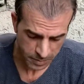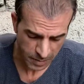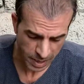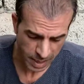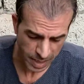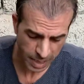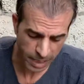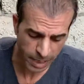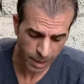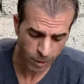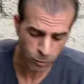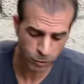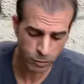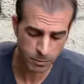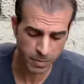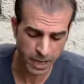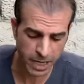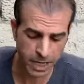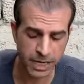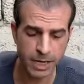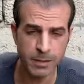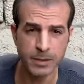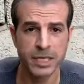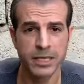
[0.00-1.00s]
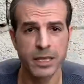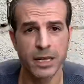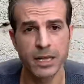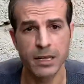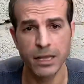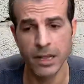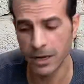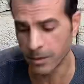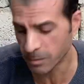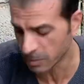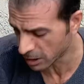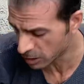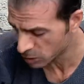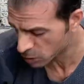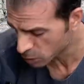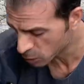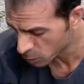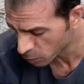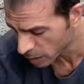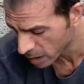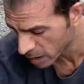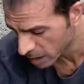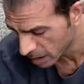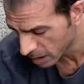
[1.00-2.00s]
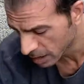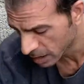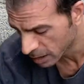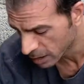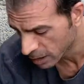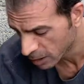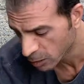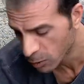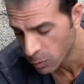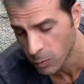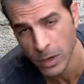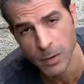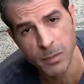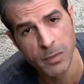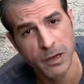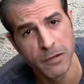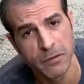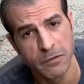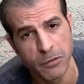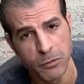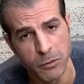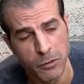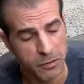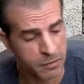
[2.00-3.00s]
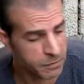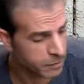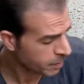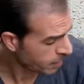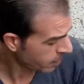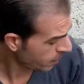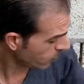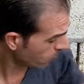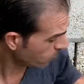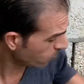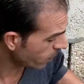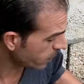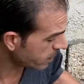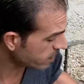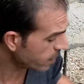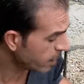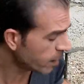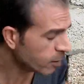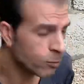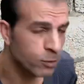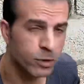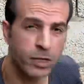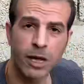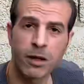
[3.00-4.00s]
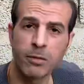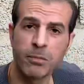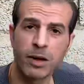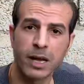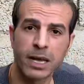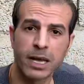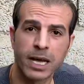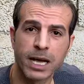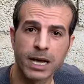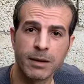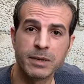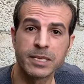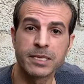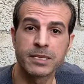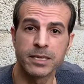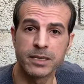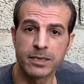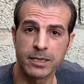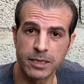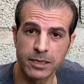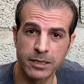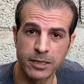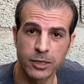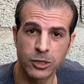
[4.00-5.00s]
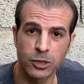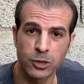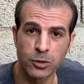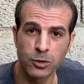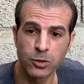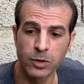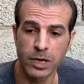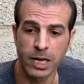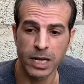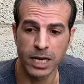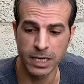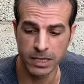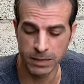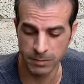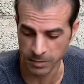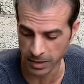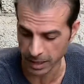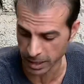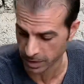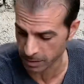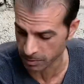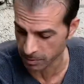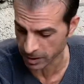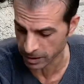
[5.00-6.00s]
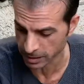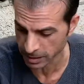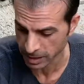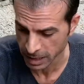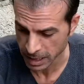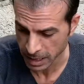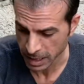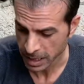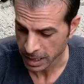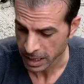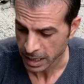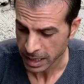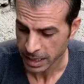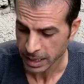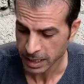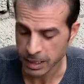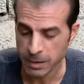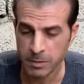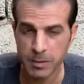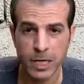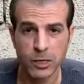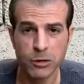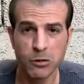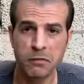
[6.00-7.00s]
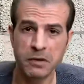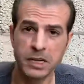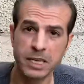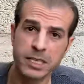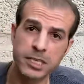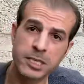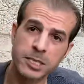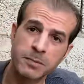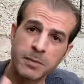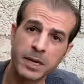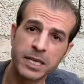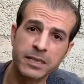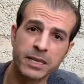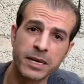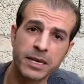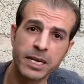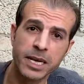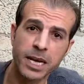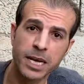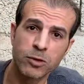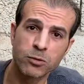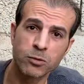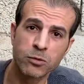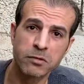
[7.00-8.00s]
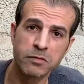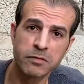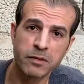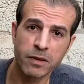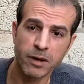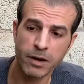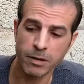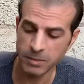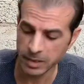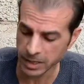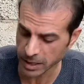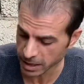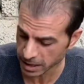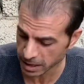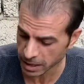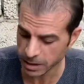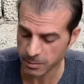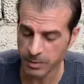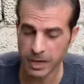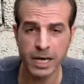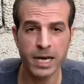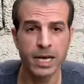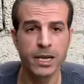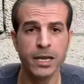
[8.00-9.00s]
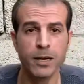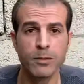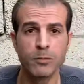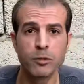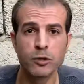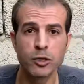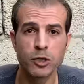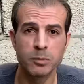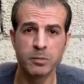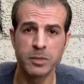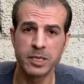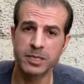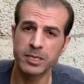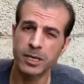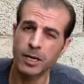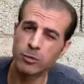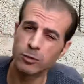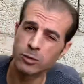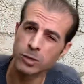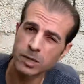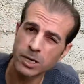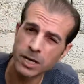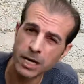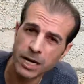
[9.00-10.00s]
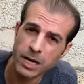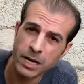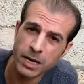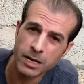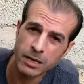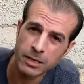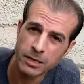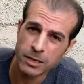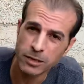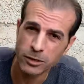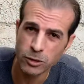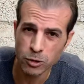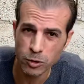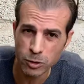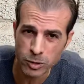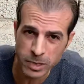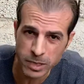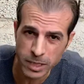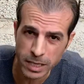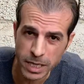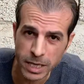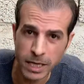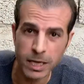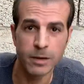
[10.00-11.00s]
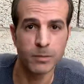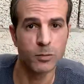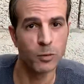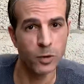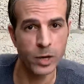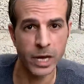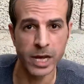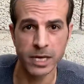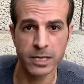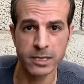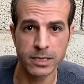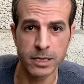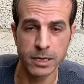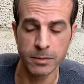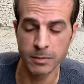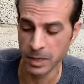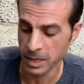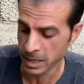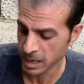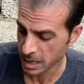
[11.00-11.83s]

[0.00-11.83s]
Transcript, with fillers: هياخد معانا من 3 ل 4 شهور اللي هو الملفوف وهذا هياخد 4 ل 5 ل 6 شهور لغايه ما يكبر يبقى دفعه اسمات تانية هتكون في الربيع المكان المشمس او ظل جزئي مناسب